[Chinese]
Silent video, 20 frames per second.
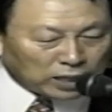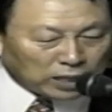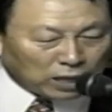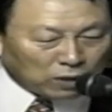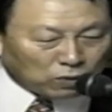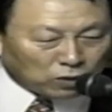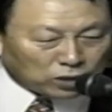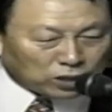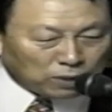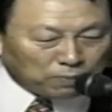
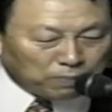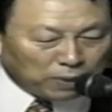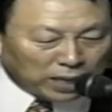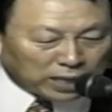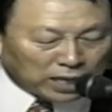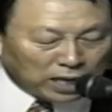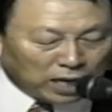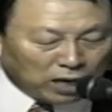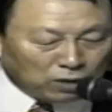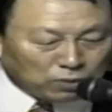在今
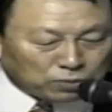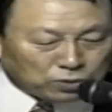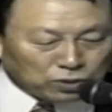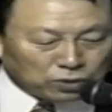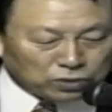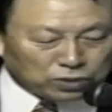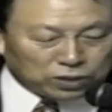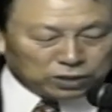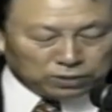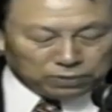天求
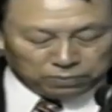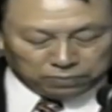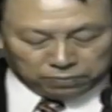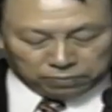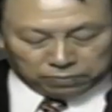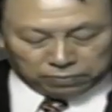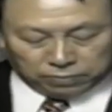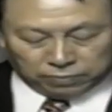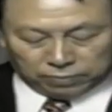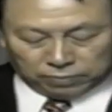我父
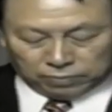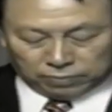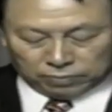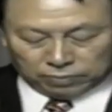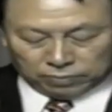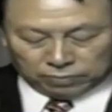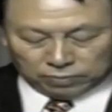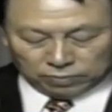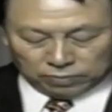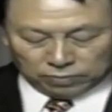使我们
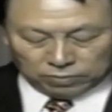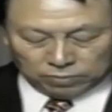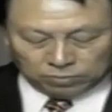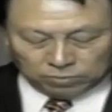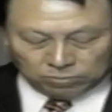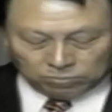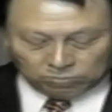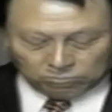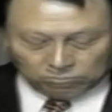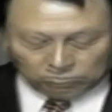
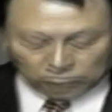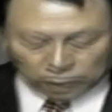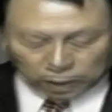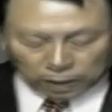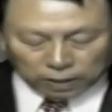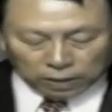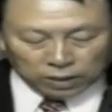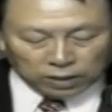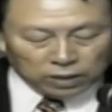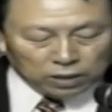向您
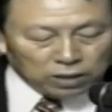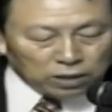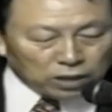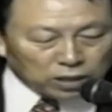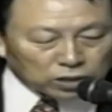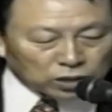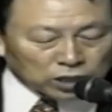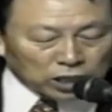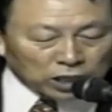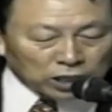献出我们
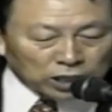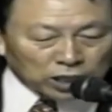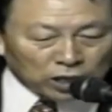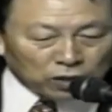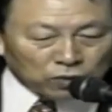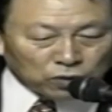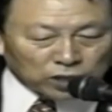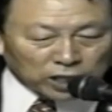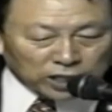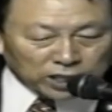的信
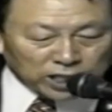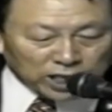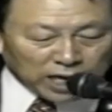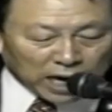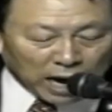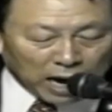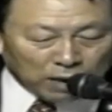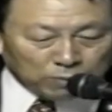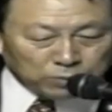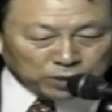心，使我
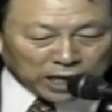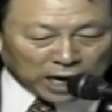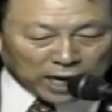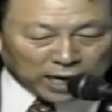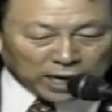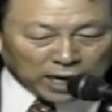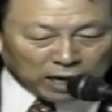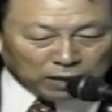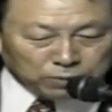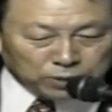们获得
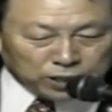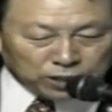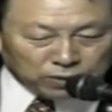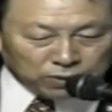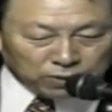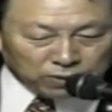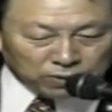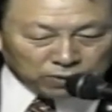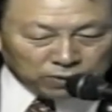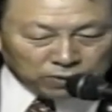医
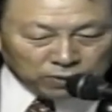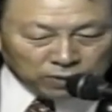治。